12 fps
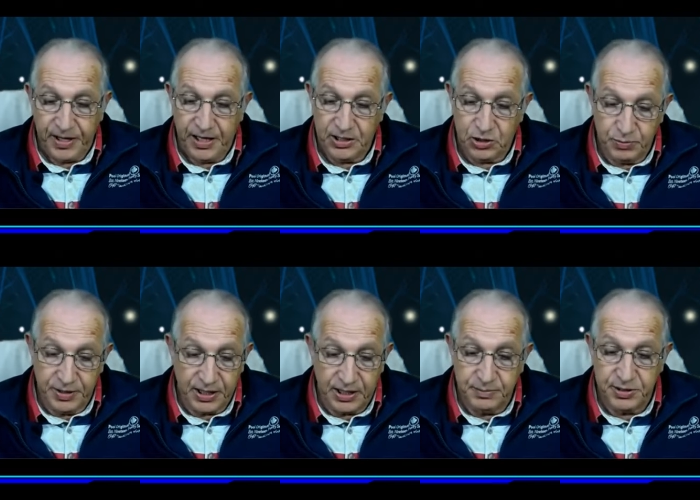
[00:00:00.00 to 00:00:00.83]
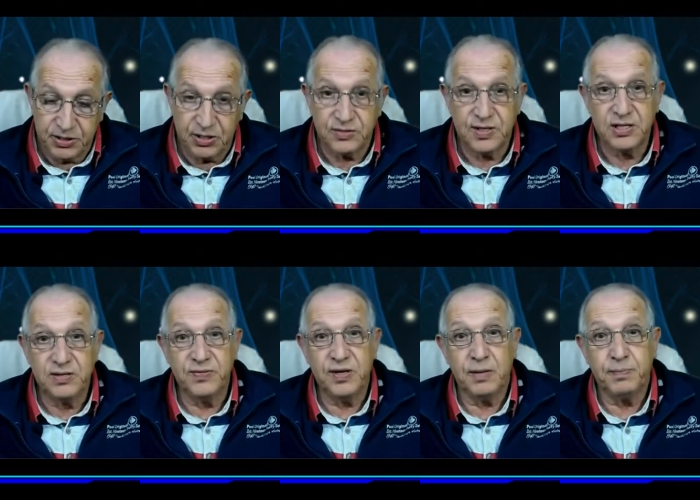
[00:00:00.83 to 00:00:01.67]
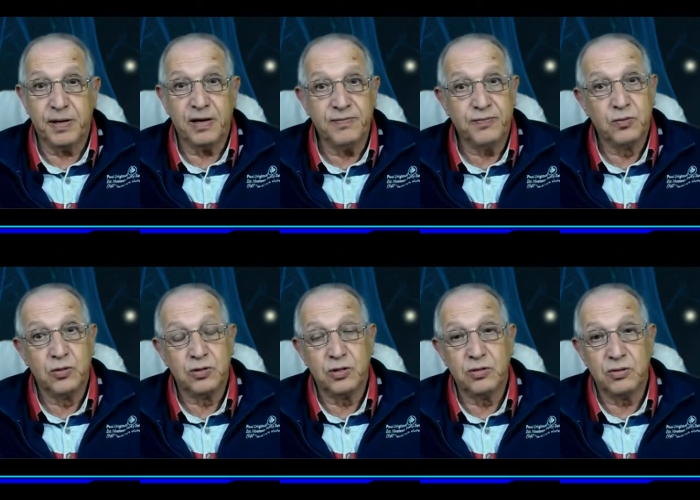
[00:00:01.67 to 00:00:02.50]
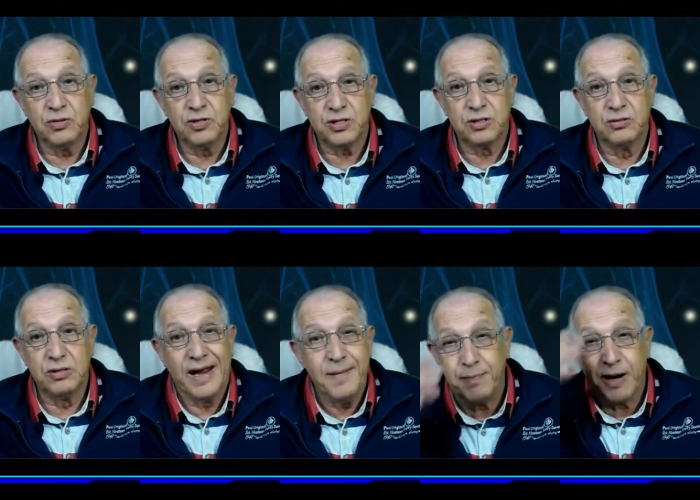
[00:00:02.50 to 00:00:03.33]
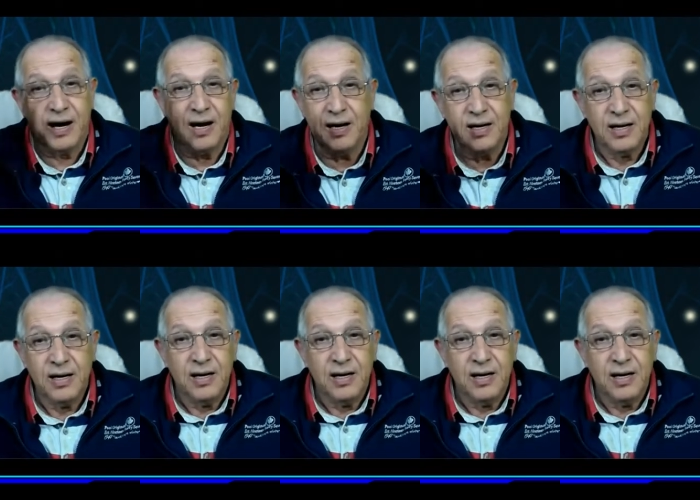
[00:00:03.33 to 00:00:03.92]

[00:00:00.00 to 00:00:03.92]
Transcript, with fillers: então minha cabeça às vezes vira parafuso, eu não consigo lembrar